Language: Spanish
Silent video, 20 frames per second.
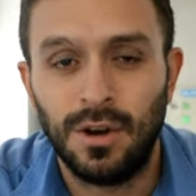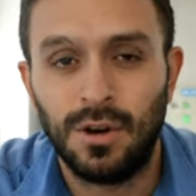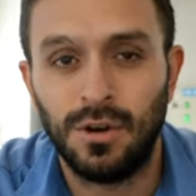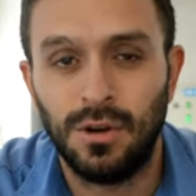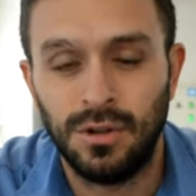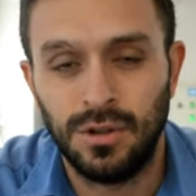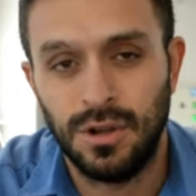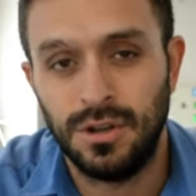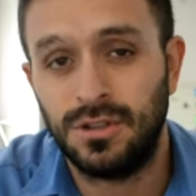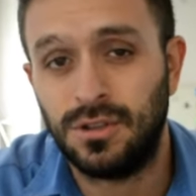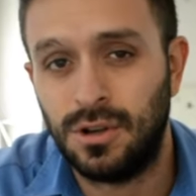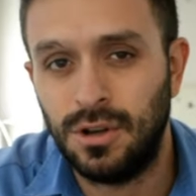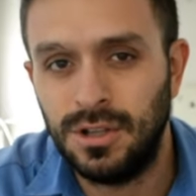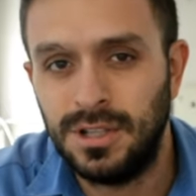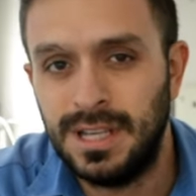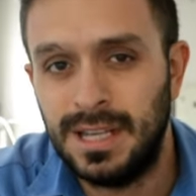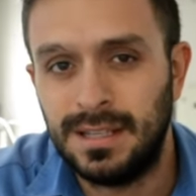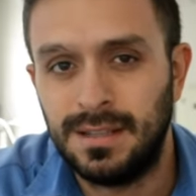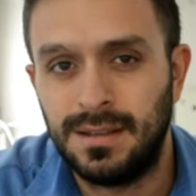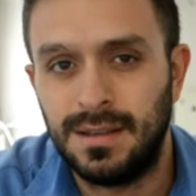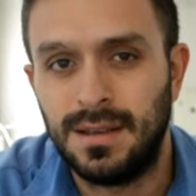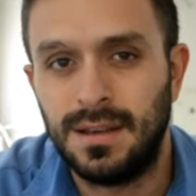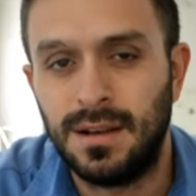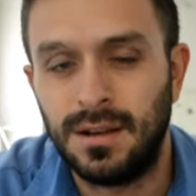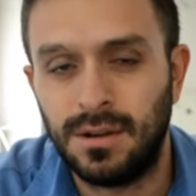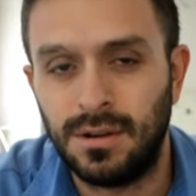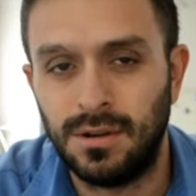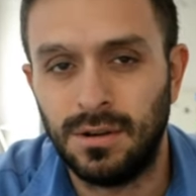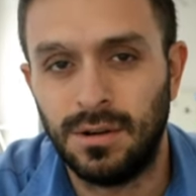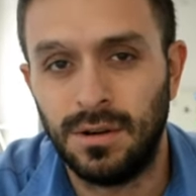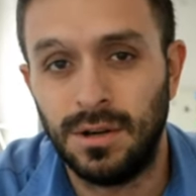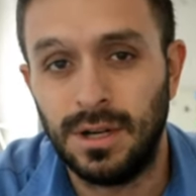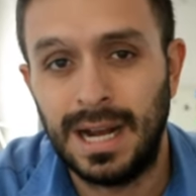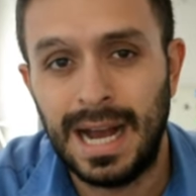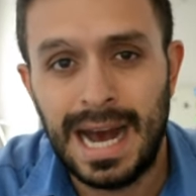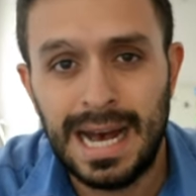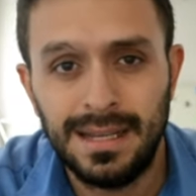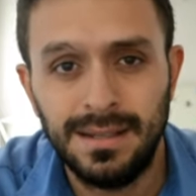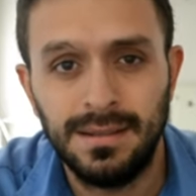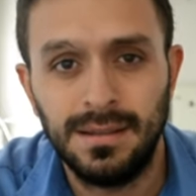con dos cosas, con
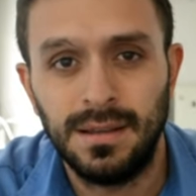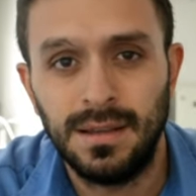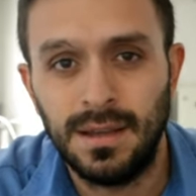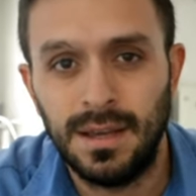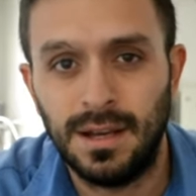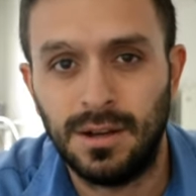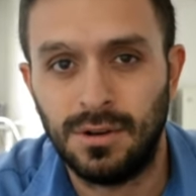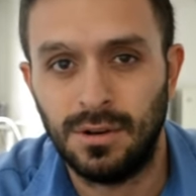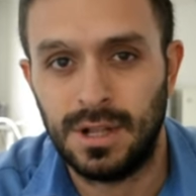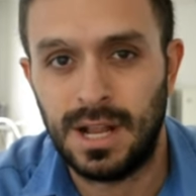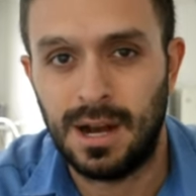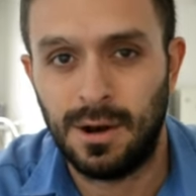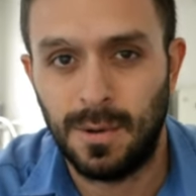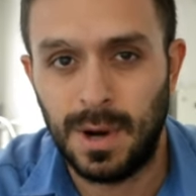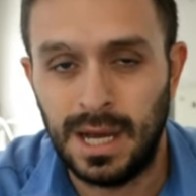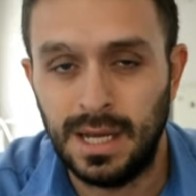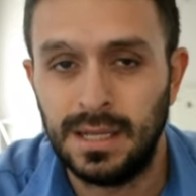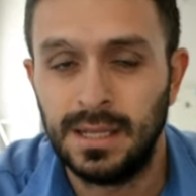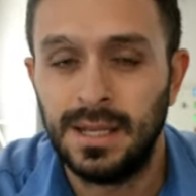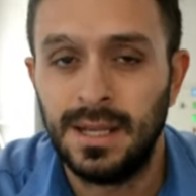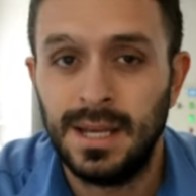gas y con agua.